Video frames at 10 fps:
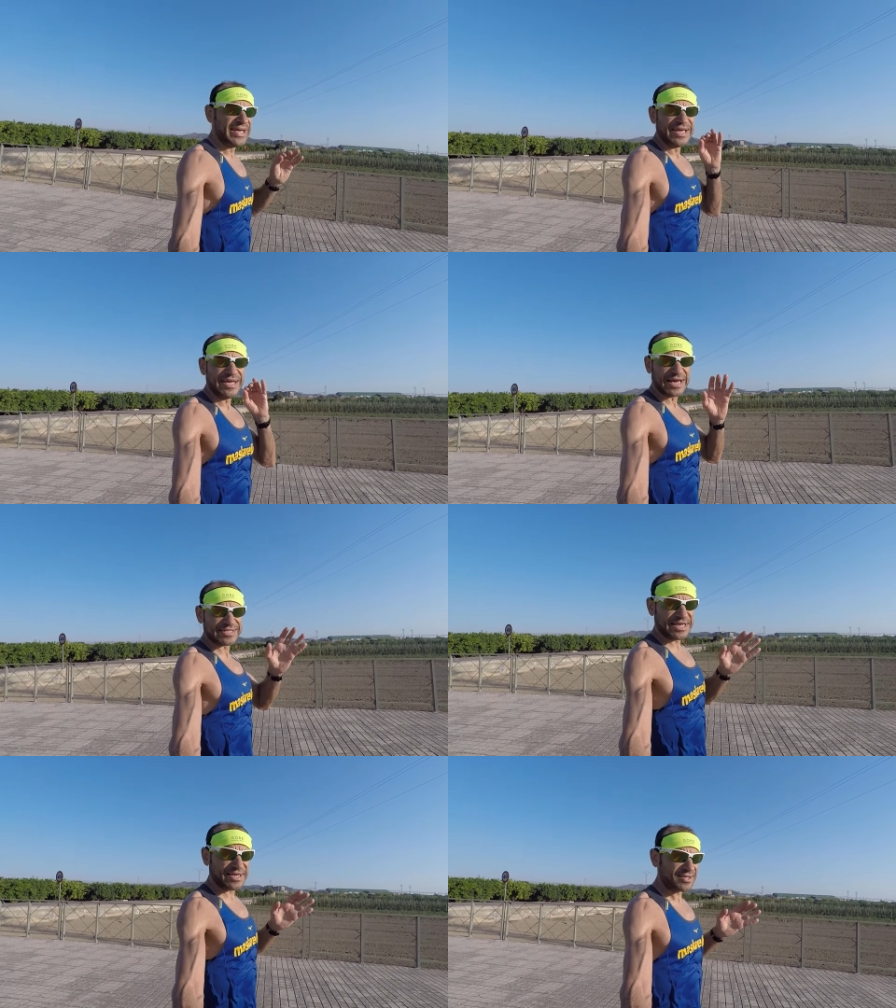y ya
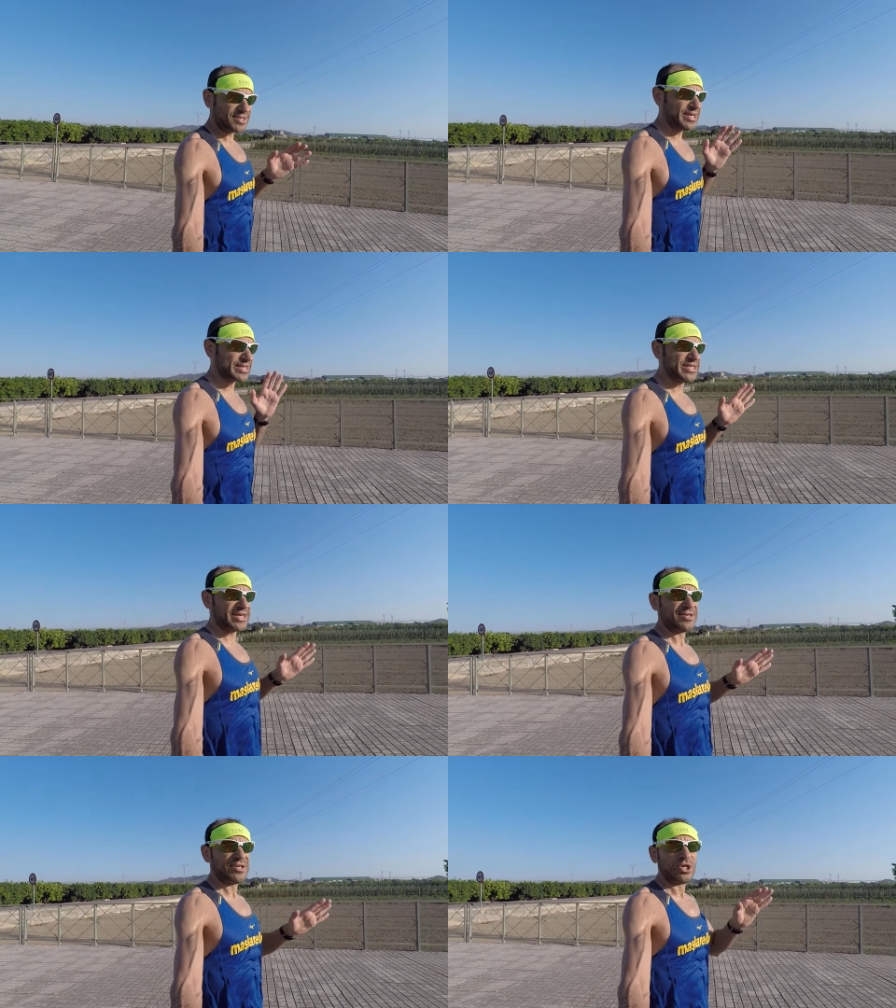sea, ya
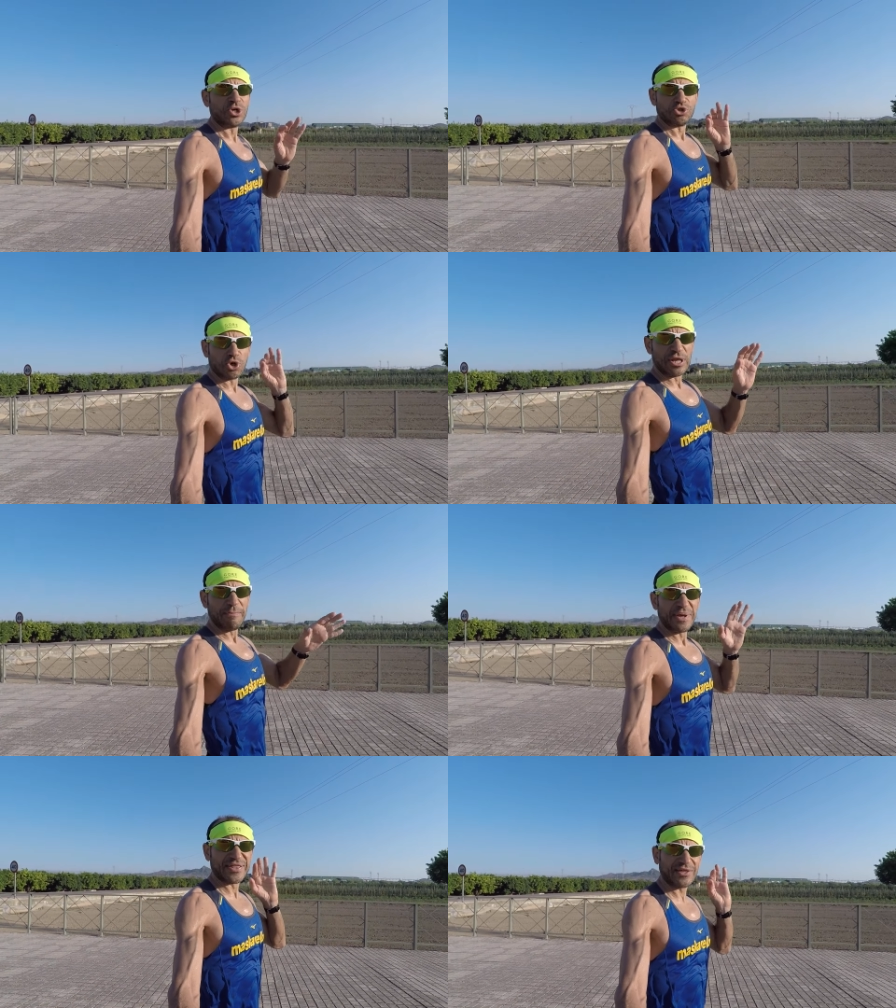sea dónde
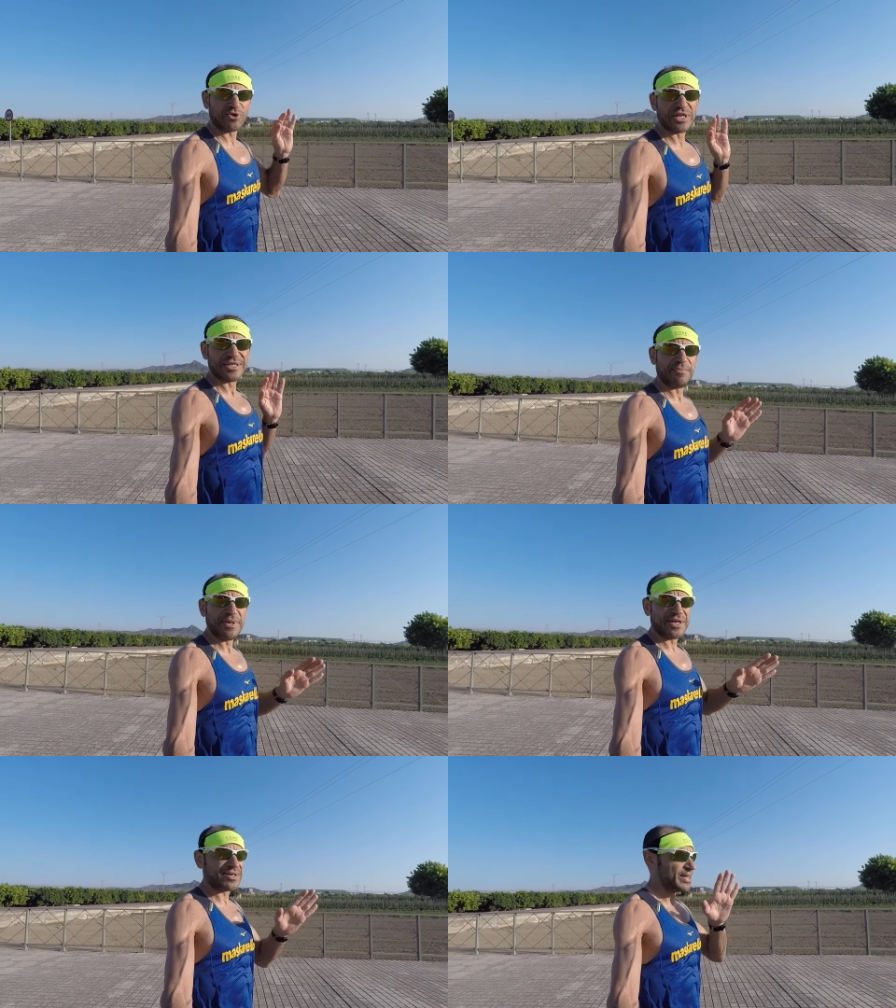empieza y dónde
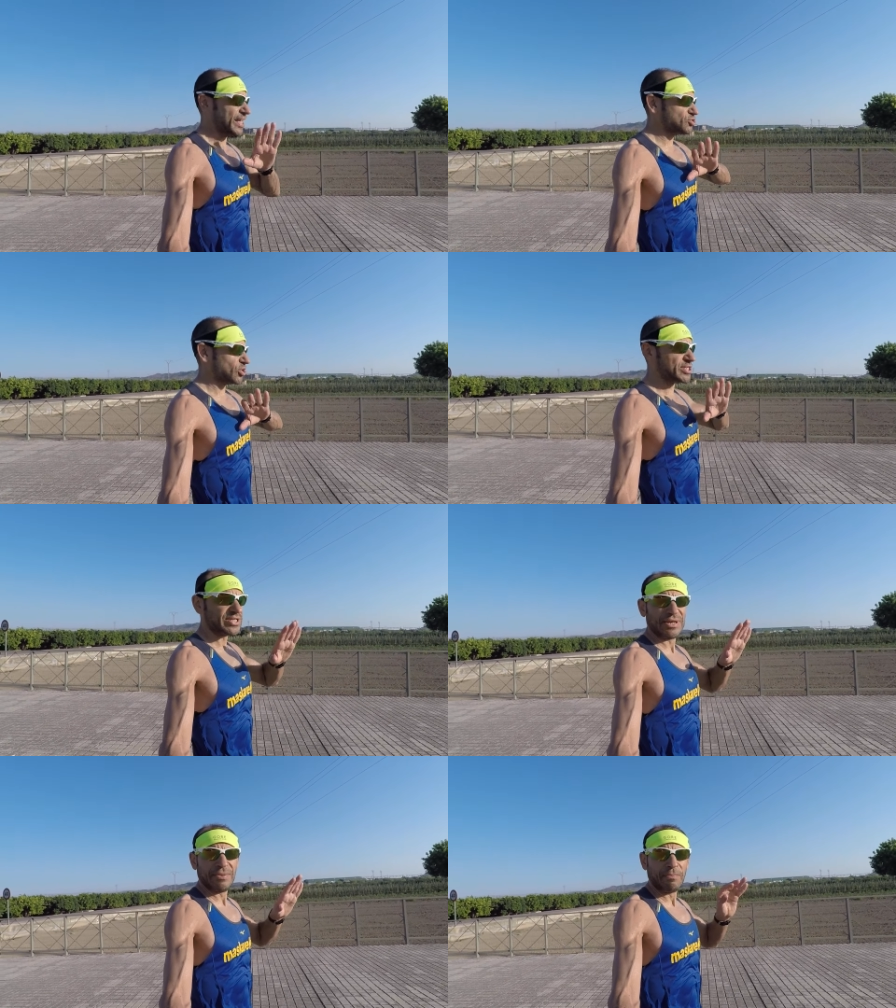termina. Esto es
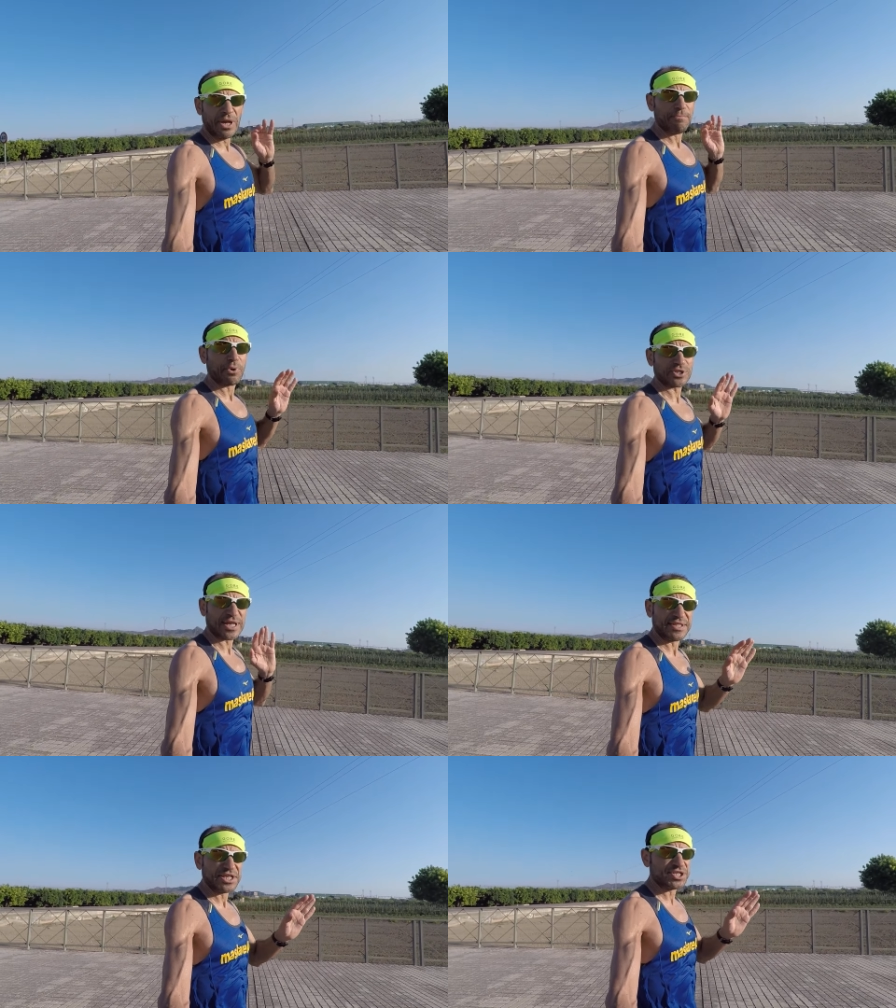
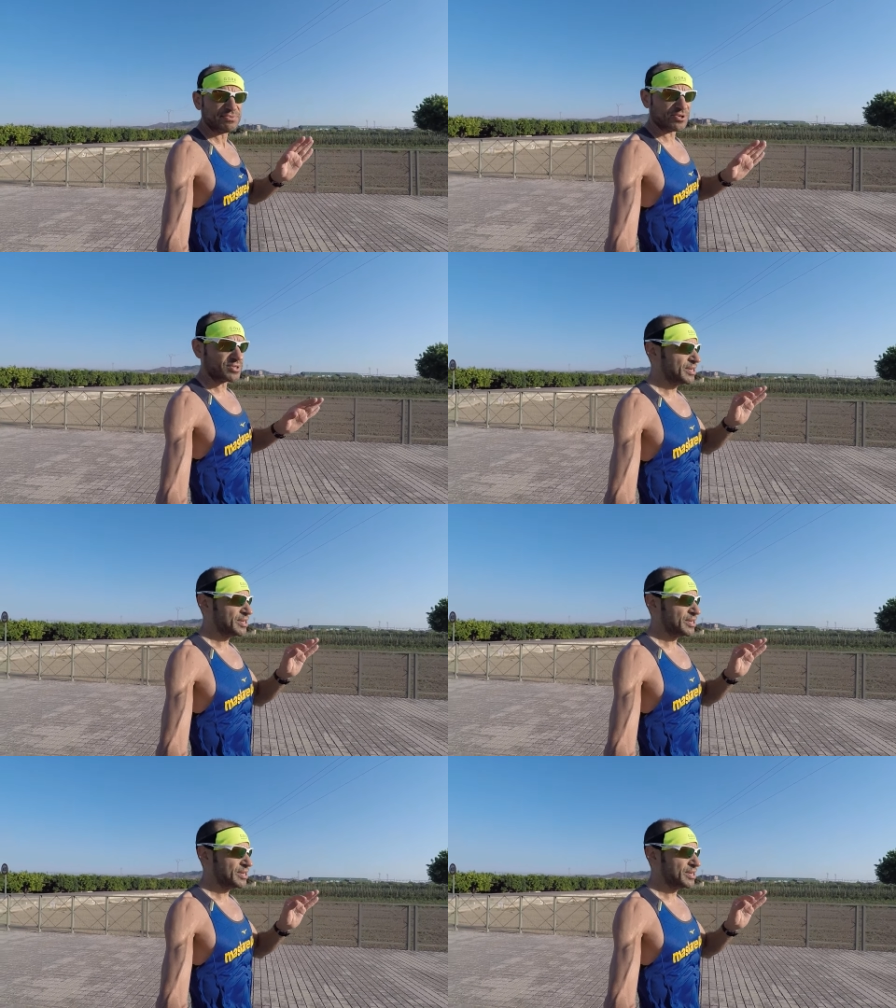importantísimo.